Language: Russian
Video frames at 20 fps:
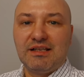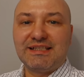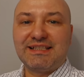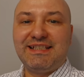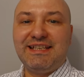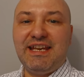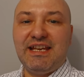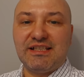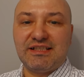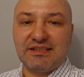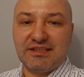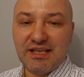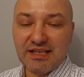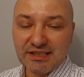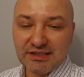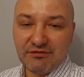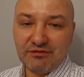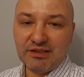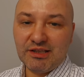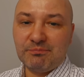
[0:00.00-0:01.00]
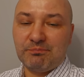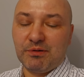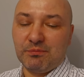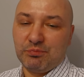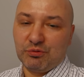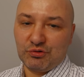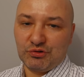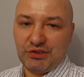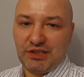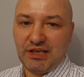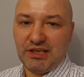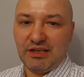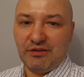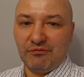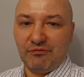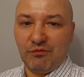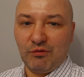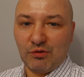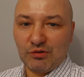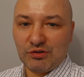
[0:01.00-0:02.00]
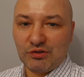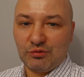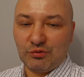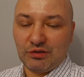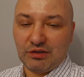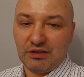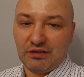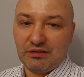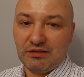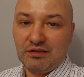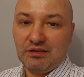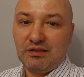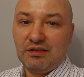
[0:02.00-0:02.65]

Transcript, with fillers: с естественным побуждением воздуха.